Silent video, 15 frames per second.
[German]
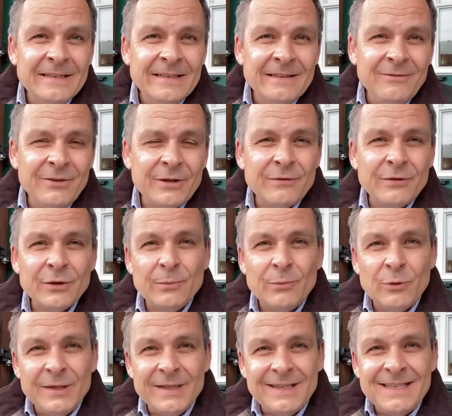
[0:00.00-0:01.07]
wird von der
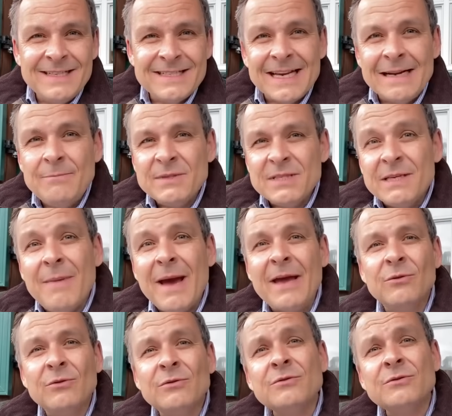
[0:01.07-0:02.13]
Politik selbst die
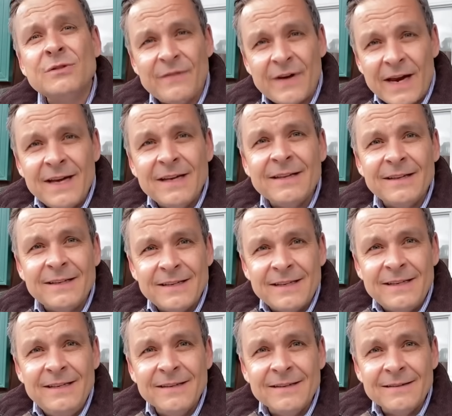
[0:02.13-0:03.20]
Meinungsfreiheit
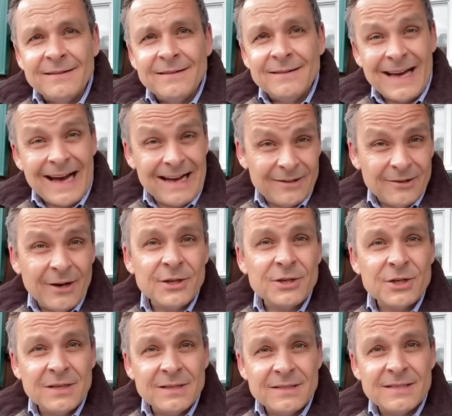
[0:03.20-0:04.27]
attackiert. Ja,
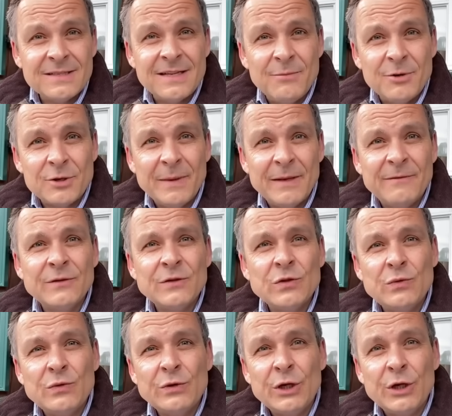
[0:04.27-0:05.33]
Deutschlands Establishment
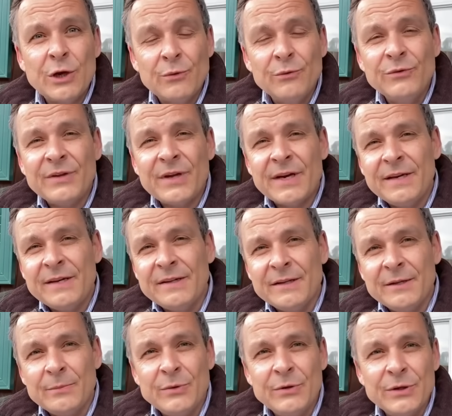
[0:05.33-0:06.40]
versucht, die Grundrechte
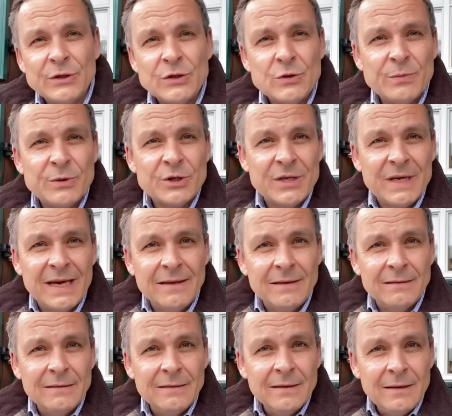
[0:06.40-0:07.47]
der Bürger zu
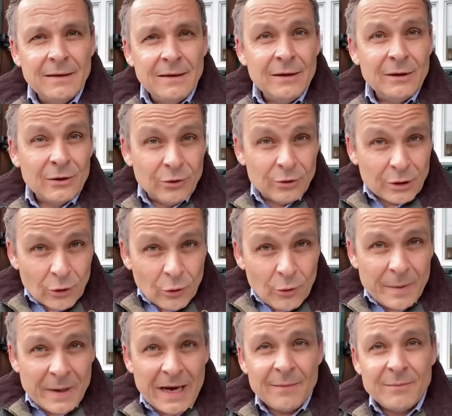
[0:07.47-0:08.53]
beschneiden.
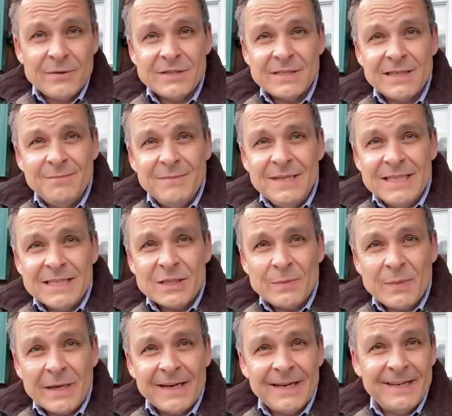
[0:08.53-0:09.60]
Gottlob gab es in
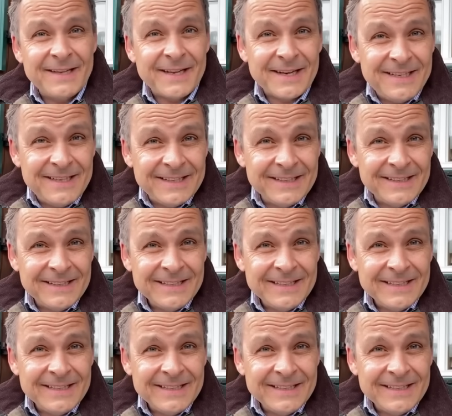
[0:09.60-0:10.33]
Miesbach einen Richter,